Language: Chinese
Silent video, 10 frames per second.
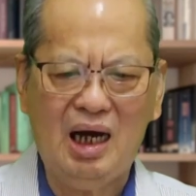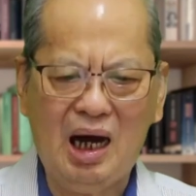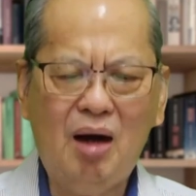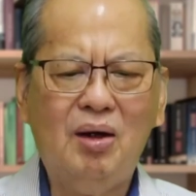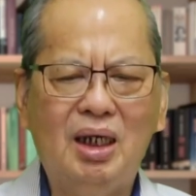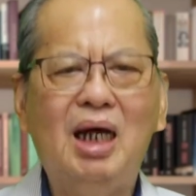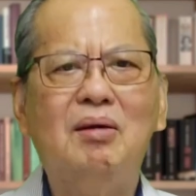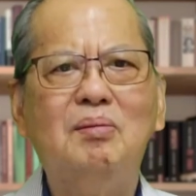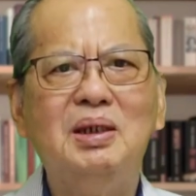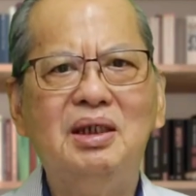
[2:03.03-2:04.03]
好，
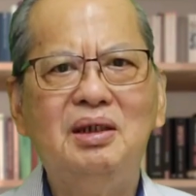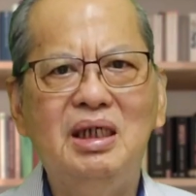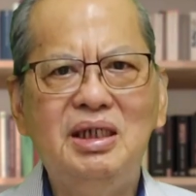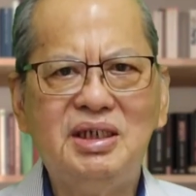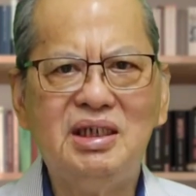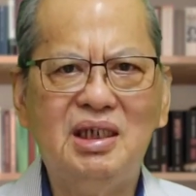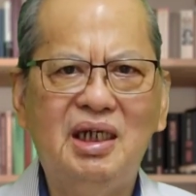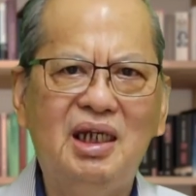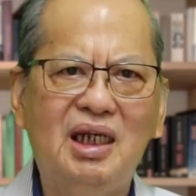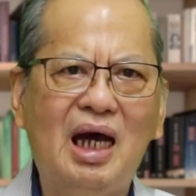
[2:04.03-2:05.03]
让我们一起
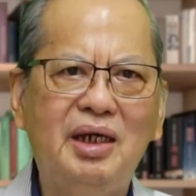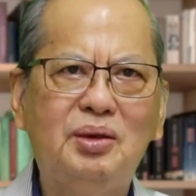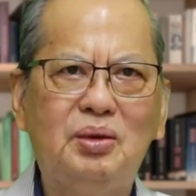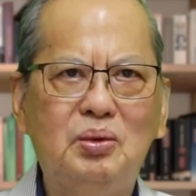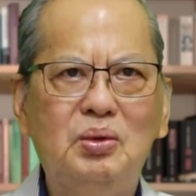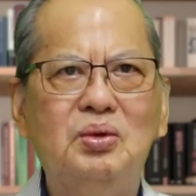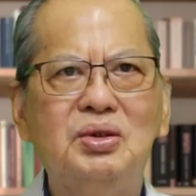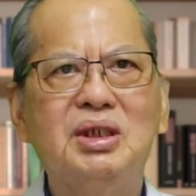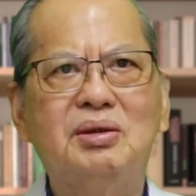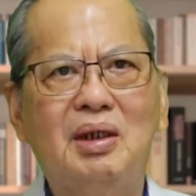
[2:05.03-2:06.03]
呢来读
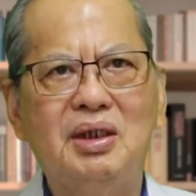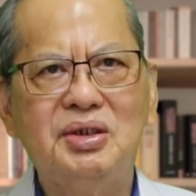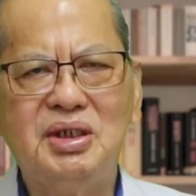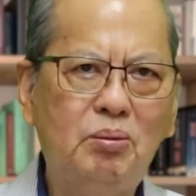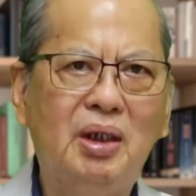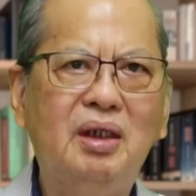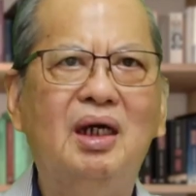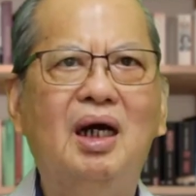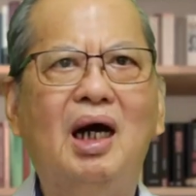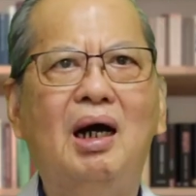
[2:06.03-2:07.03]
这段的经
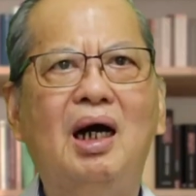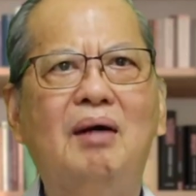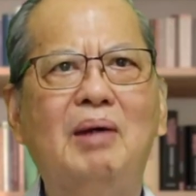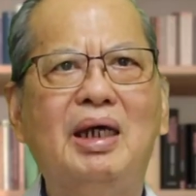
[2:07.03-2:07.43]
文啊，《